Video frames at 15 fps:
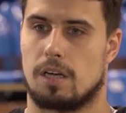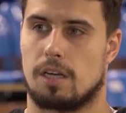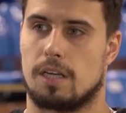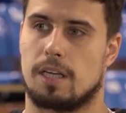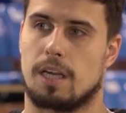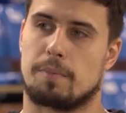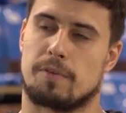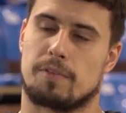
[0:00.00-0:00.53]

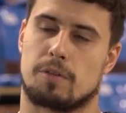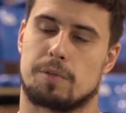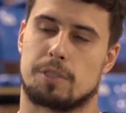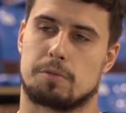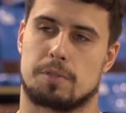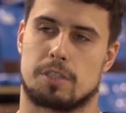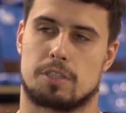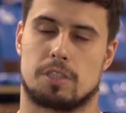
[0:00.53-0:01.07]
i na pewno
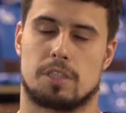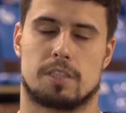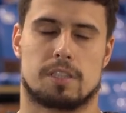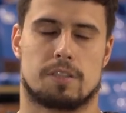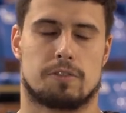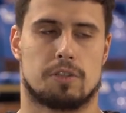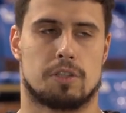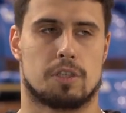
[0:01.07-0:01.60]
mieliśmy też innych
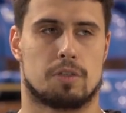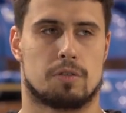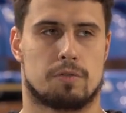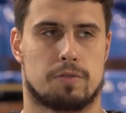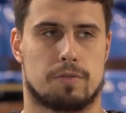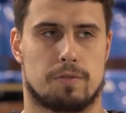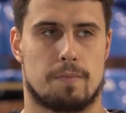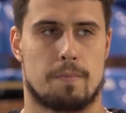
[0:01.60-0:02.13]

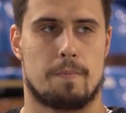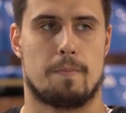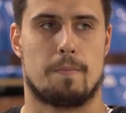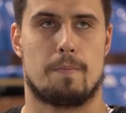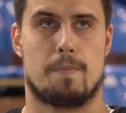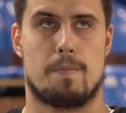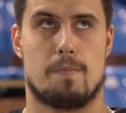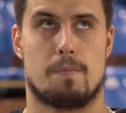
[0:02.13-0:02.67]
zawodników
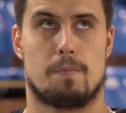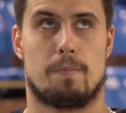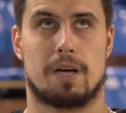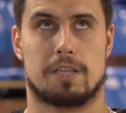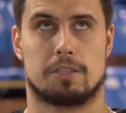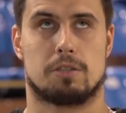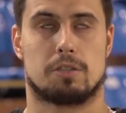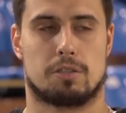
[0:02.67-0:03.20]
mm,
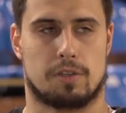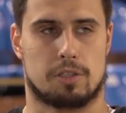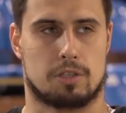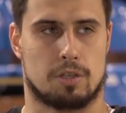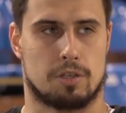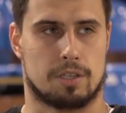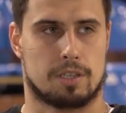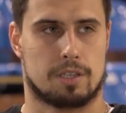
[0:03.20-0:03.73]
bardziej
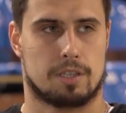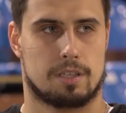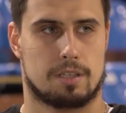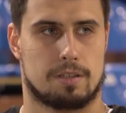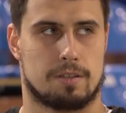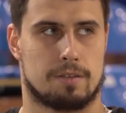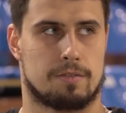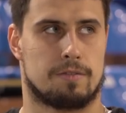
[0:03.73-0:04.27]
doświadczonych
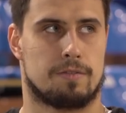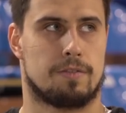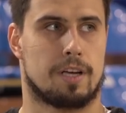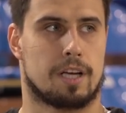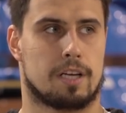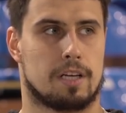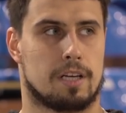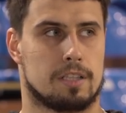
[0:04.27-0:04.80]

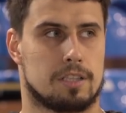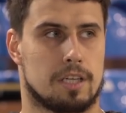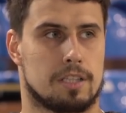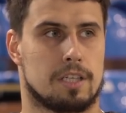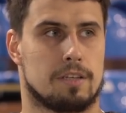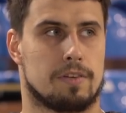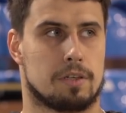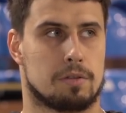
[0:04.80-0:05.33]
Wiek,
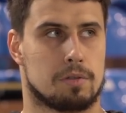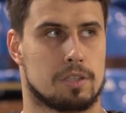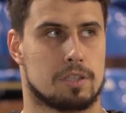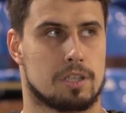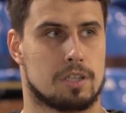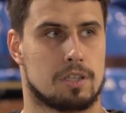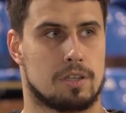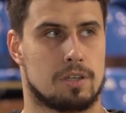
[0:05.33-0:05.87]
średnia wieku
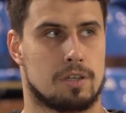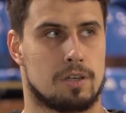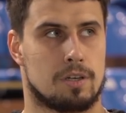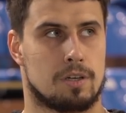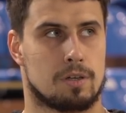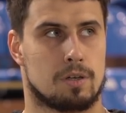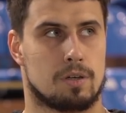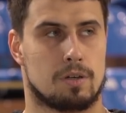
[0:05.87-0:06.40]
naszego
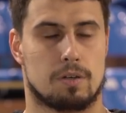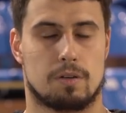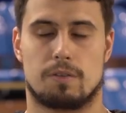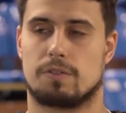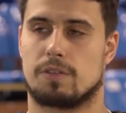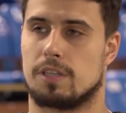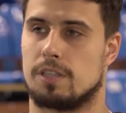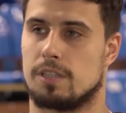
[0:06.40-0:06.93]

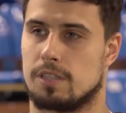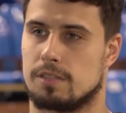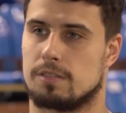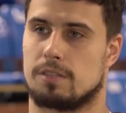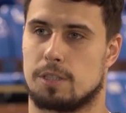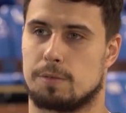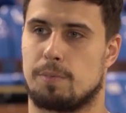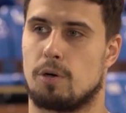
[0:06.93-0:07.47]
wtedy
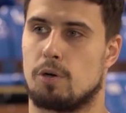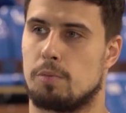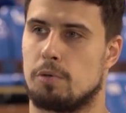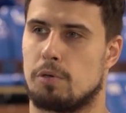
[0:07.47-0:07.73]
zespołu